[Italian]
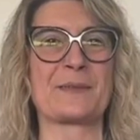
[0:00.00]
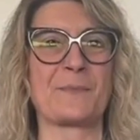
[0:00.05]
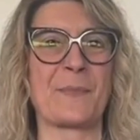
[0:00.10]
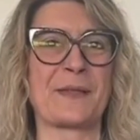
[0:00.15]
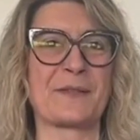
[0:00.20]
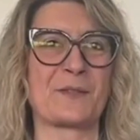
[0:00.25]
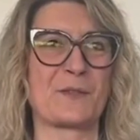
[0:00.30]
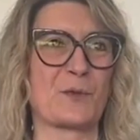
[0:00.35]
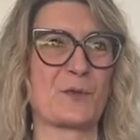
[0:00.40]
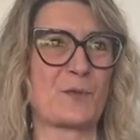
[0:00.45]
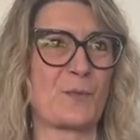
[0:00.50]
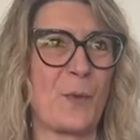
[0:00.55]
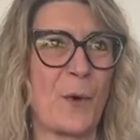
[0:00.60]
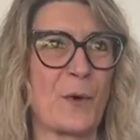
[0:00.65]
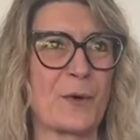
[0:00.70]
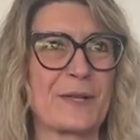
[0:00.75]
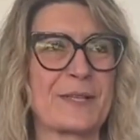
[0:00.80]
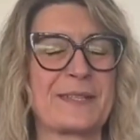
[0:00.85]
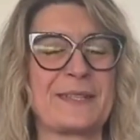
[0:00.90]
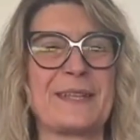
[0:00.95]
spazio
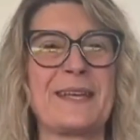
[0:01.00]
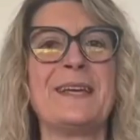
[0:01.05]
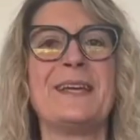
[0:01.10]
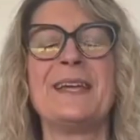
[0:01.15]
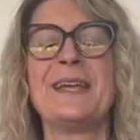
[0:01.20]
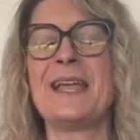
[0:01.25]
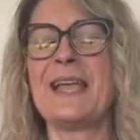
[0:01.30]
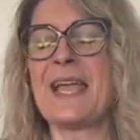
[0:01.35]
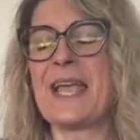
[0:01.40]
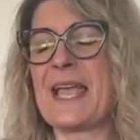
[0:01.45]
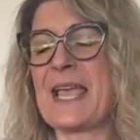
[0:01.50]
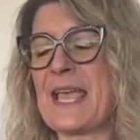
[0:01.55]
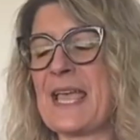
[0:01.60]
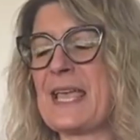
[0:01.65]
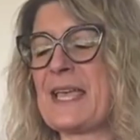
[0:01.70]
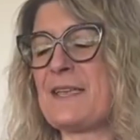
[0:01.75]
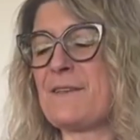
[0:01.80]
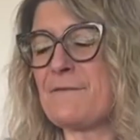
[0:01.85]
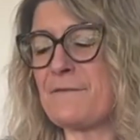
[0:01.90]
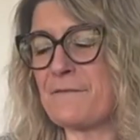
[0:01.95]
sport
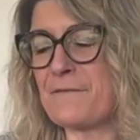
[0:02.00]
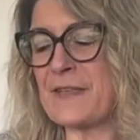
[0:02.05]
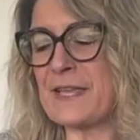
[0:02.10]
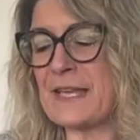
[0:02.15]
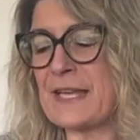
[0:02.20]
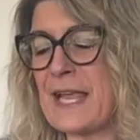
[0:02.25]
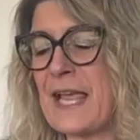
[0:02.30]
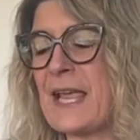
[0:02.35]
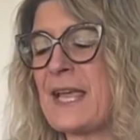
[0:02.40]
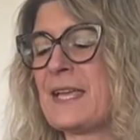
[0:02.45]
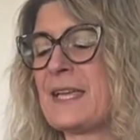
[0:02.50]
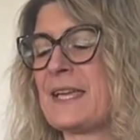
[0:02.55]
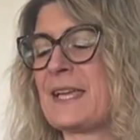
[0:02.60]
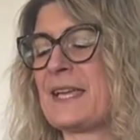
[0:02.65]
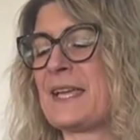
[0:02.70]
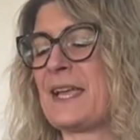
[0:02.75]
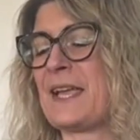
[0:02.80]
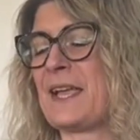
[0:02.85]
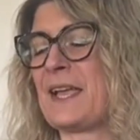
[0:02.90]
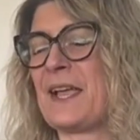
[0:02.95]
e infine
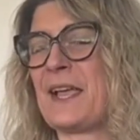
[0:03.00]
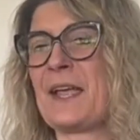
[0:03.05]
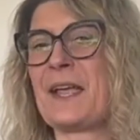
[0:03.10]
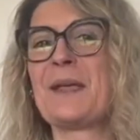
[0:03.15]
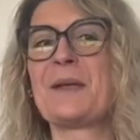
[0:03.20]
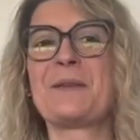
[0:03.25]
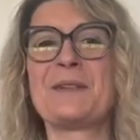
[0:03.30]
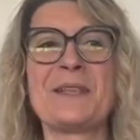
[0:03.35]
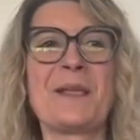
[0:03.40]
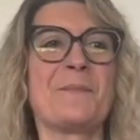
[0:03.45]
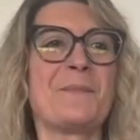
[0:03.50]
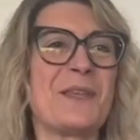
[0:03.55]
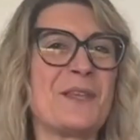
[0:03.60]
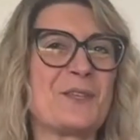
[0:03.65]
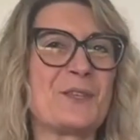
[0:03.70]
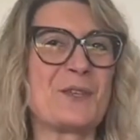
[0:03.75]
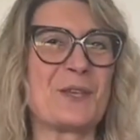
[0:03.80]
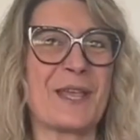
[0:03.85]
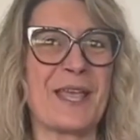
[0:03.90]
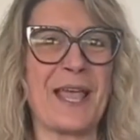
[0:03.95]
eh, gli
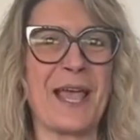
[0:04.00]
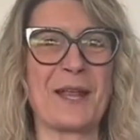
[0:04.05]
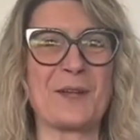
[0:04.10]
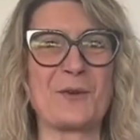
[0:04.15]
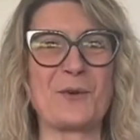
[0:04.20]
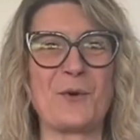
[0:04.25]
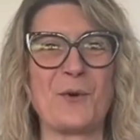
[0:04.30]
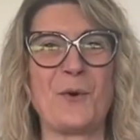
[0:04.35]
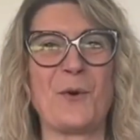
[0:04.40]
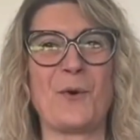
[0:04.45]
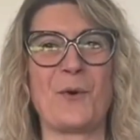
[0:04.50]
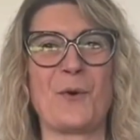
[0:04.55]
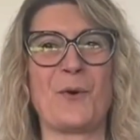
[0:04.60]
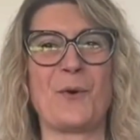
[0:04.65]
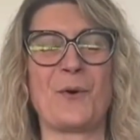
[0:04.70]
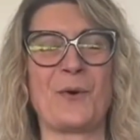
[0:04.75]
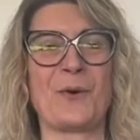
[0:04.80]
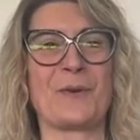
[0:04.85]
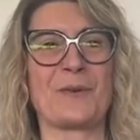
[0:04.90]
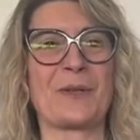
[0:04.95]
amici che
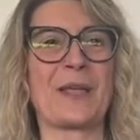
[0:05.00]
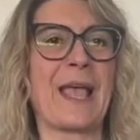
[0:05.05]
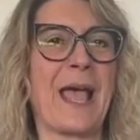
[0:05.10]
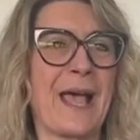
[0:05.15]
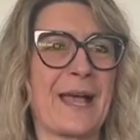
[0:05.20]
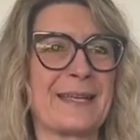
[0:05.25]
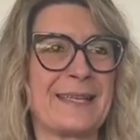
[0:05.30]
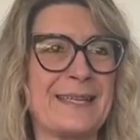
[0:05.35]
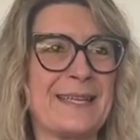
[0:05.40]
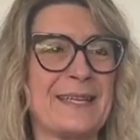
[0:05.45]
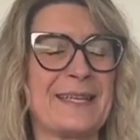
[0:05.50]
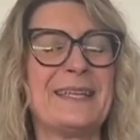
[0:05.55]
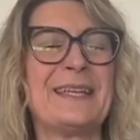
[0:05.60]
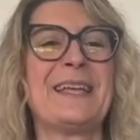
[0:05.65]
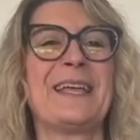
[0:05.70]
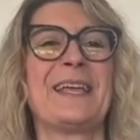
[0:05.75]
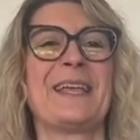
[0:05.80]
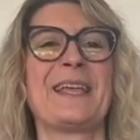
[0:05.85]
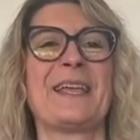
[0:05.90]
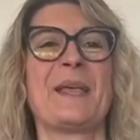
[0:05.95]
hanno cani
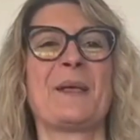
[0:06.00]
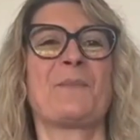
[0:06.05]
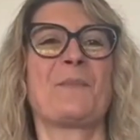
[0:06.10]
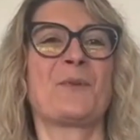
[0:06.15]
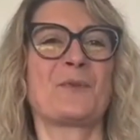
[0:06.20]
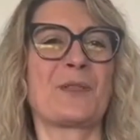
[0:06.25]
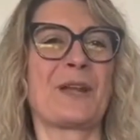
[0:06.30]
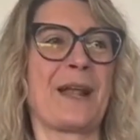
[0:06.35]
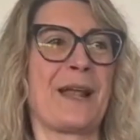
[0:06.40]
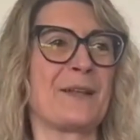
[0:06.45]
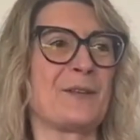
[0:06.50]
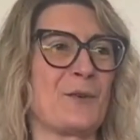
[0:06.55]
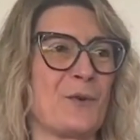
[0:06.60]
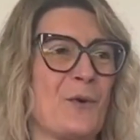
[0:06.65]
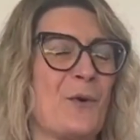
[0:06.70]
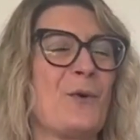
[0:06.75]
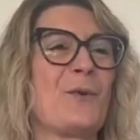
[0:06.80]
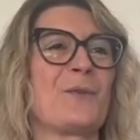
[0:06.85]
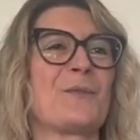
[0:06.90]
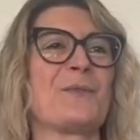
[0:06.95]
eh,
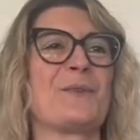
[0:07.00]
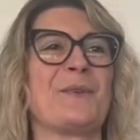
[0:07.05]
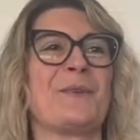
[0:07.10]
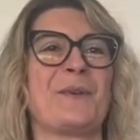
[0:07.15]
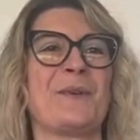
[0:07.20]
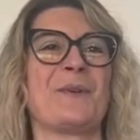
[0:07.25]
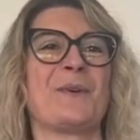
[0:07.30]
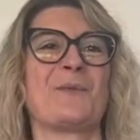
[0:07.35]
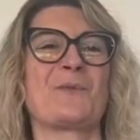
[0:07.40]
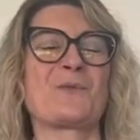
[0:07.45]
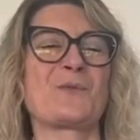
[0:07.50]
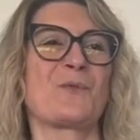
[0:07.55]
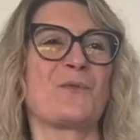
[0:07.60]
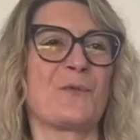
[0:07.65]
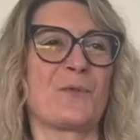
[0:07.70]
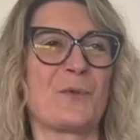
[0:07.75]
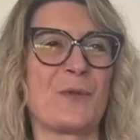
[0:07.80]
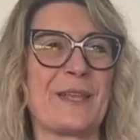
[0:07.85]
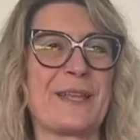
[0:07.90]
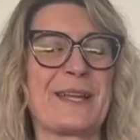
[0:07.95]
potranno eh,
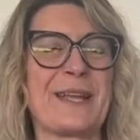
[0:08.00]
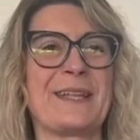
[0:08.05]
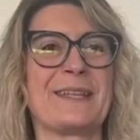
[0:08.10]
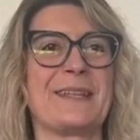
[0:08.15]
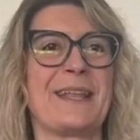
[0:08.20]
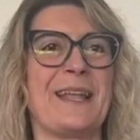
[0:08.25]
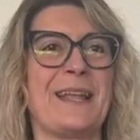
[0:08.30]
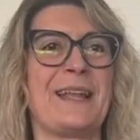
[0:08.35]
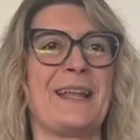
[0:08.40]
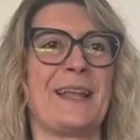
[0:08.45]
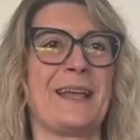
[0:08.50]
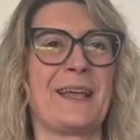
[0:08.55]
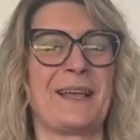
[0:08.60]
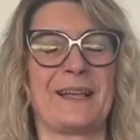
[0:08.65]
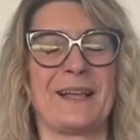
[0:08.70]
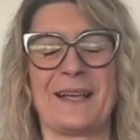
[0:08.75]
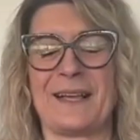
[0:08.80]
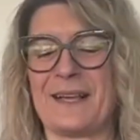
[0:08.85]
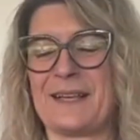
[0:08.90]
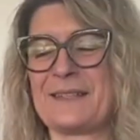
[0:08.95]
usufruire
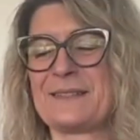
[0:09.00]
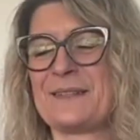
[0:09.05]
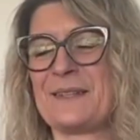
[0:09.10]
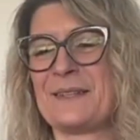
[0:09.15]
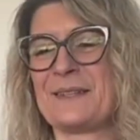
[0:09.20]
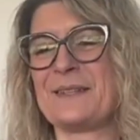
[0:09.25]
del,